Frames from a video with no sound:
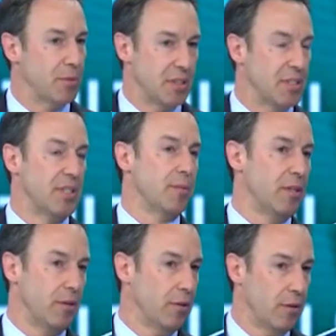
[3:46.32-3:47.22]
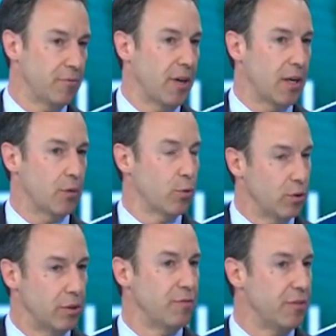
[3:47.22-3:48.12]
dei sistemi di firewall,
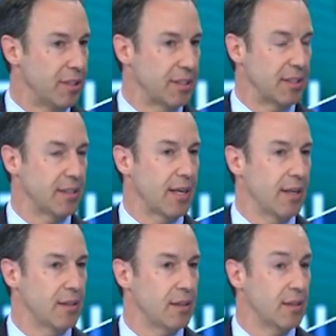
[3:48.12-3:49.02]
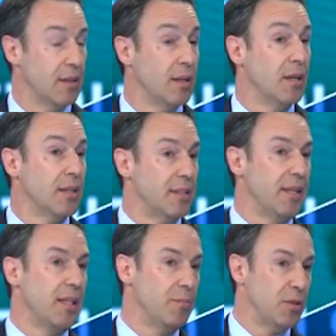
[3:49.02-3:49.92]
dei filtri d'entrata,
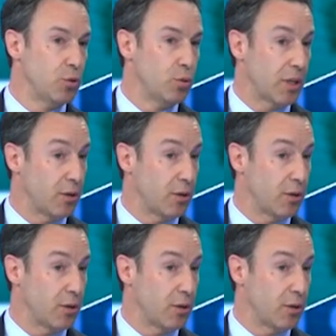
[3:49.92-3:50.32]
delle misure